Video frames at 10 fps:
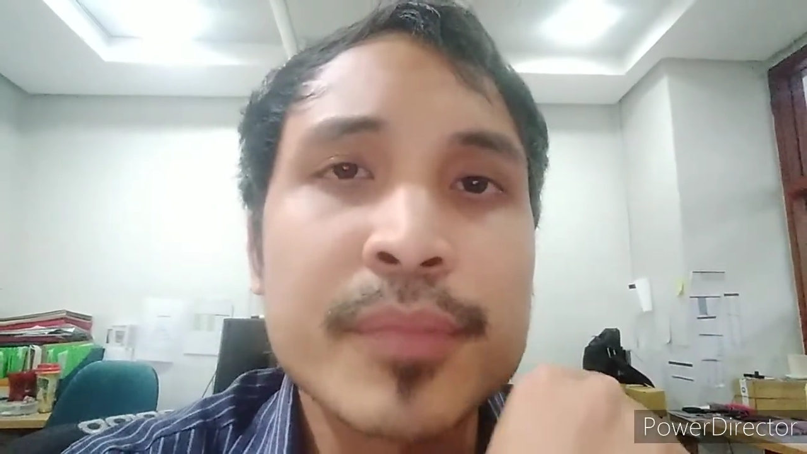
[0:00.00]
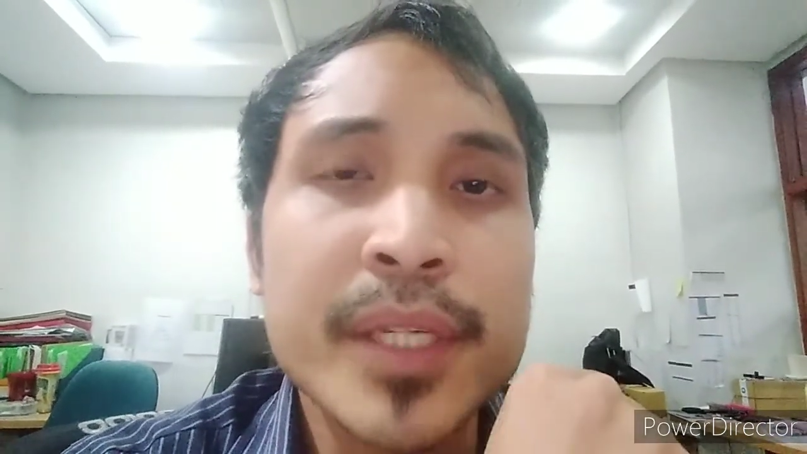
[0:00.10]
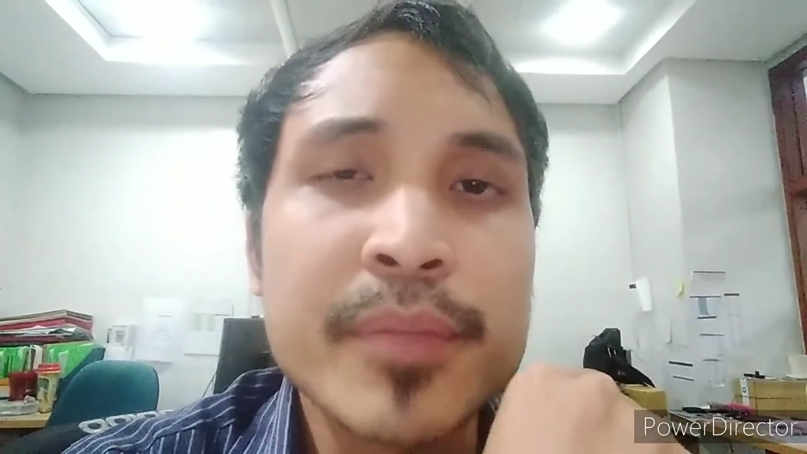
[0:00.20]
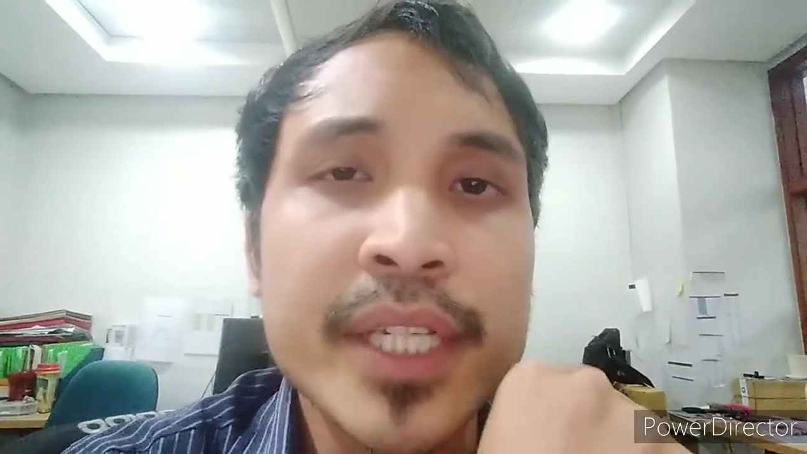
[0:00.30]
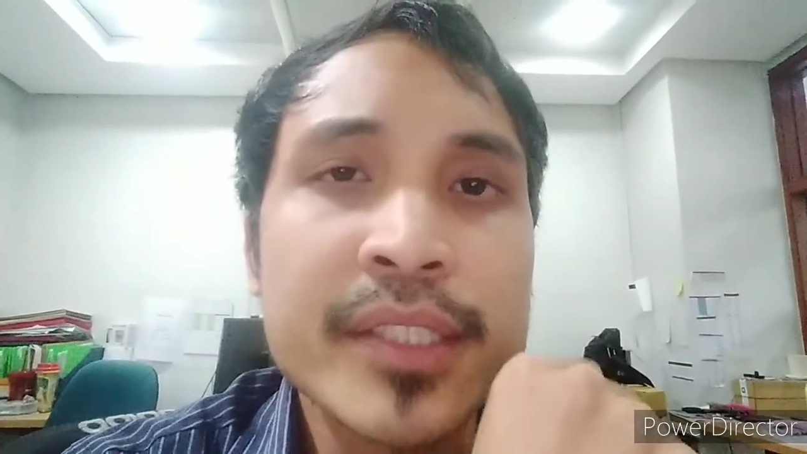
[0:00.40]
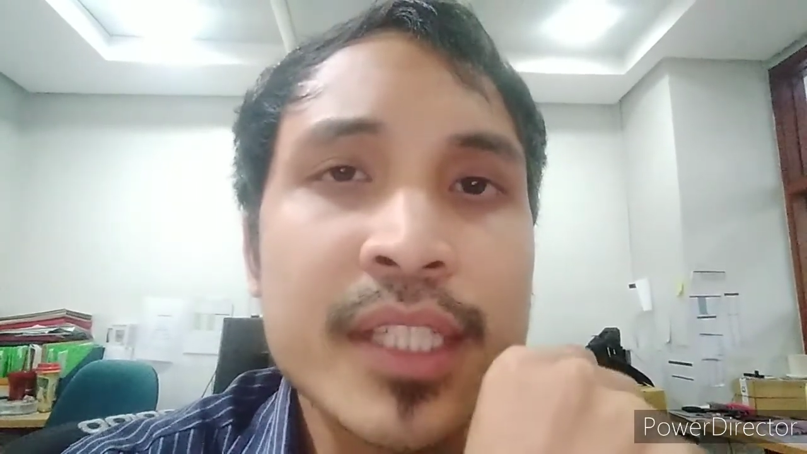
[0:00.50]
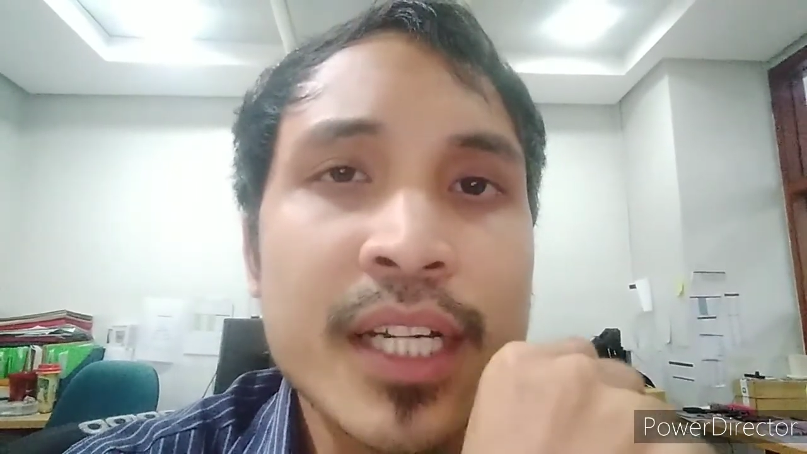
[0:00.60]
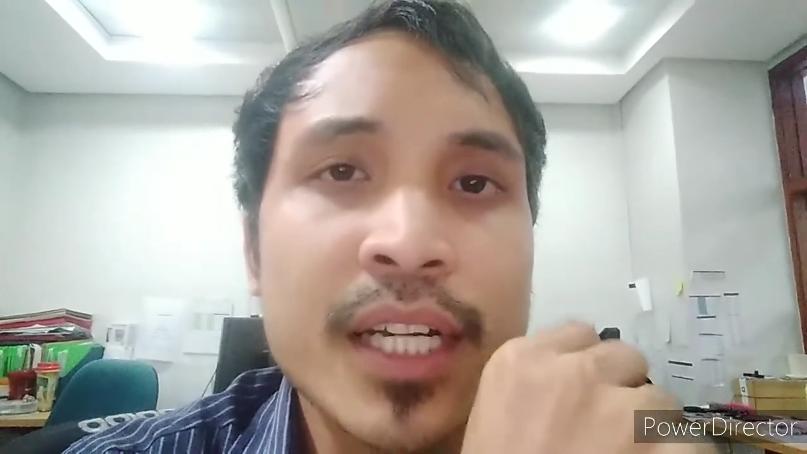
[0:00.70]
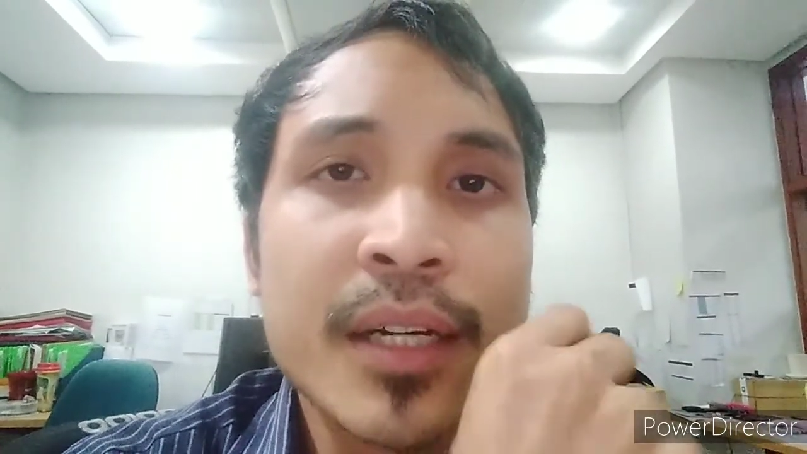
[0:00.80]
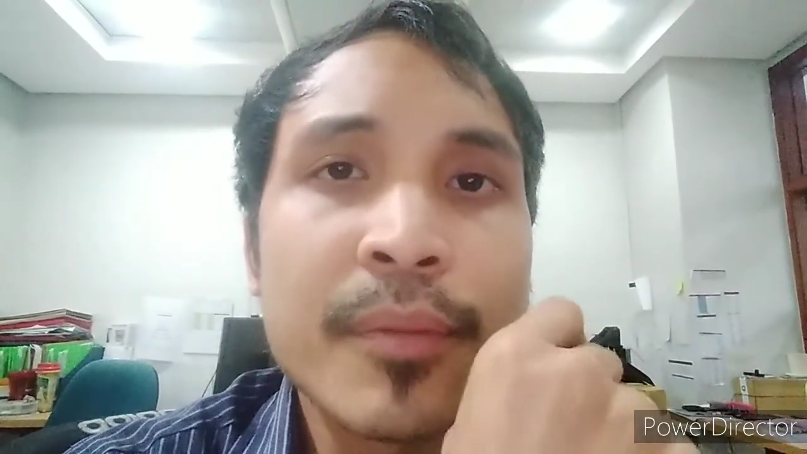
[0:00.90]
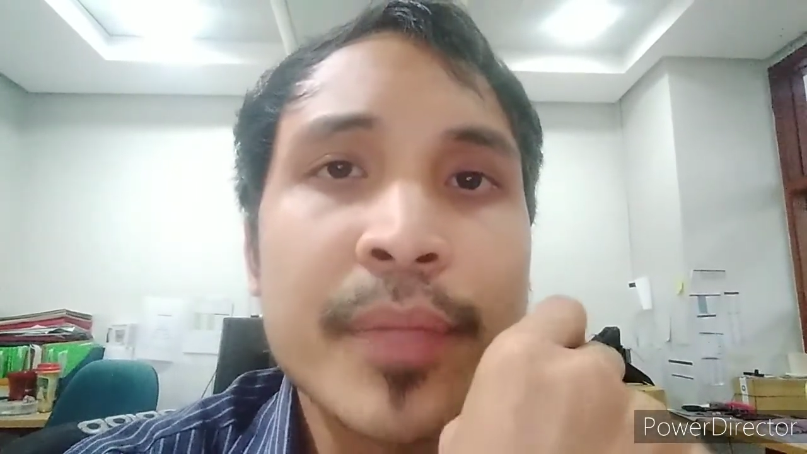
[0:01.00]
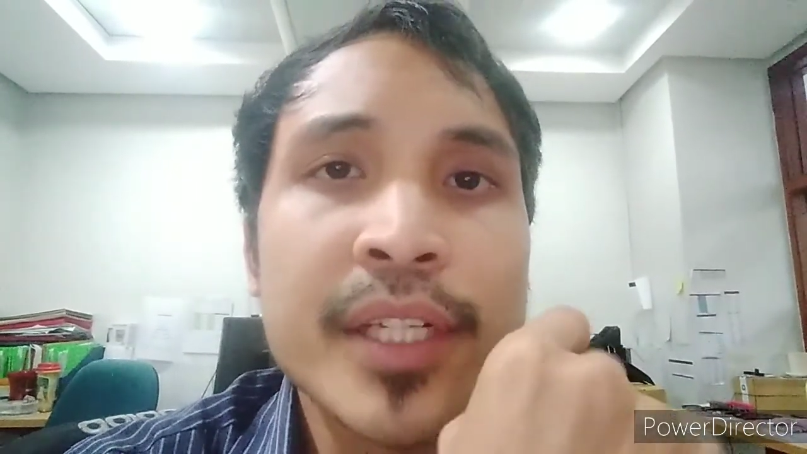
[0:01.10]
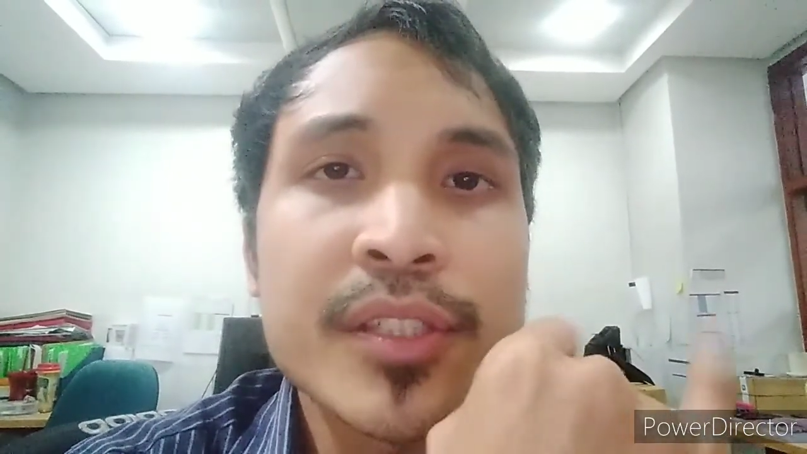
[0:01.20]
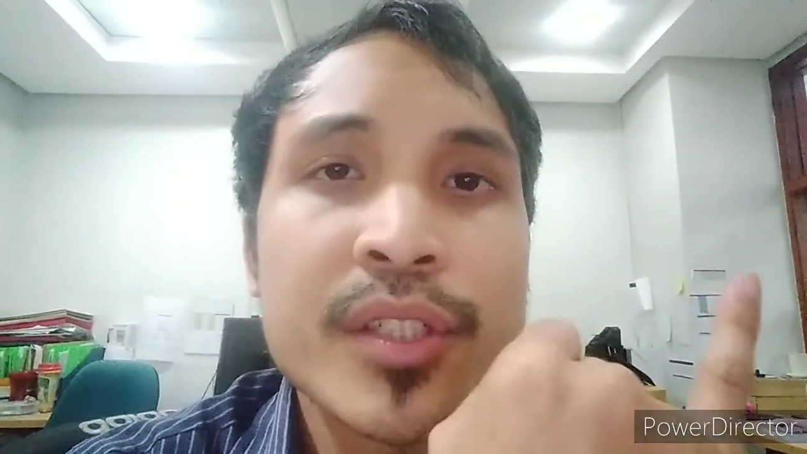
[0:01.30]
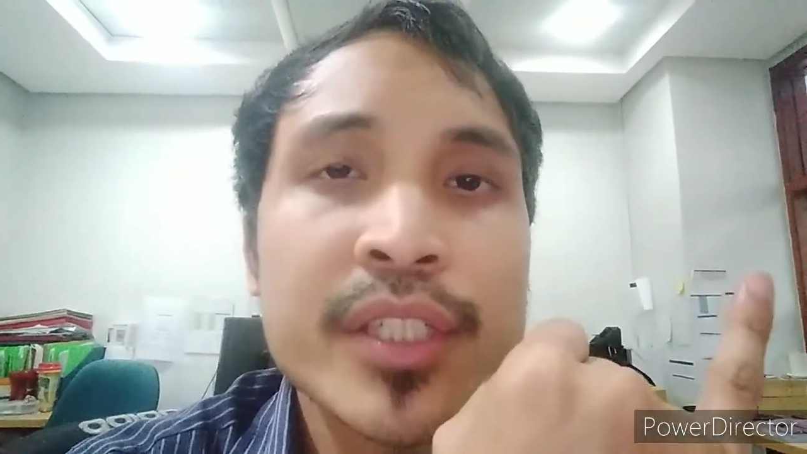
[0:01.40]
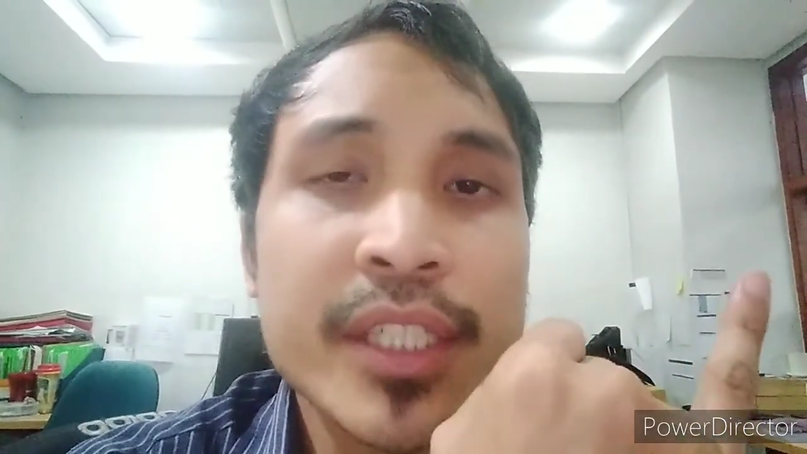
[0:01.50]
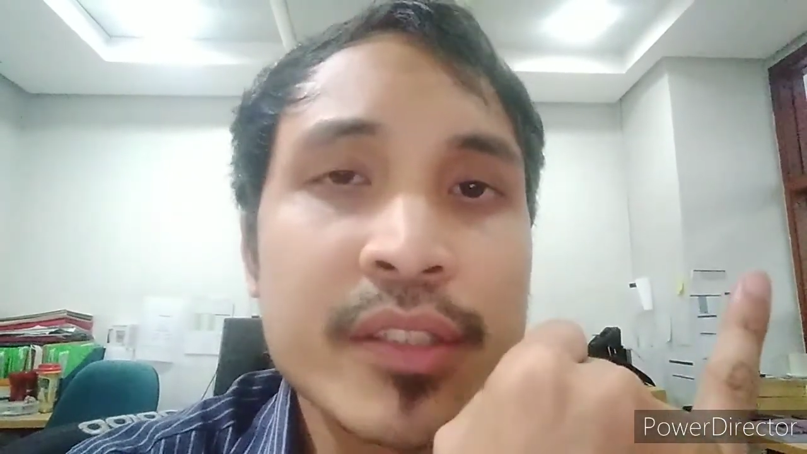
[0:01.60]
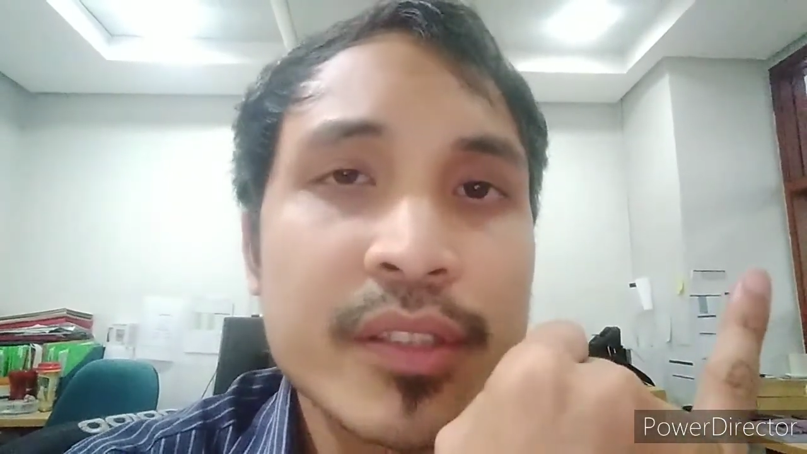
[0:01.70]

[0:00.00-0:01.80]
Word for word: PBX na Panasonic,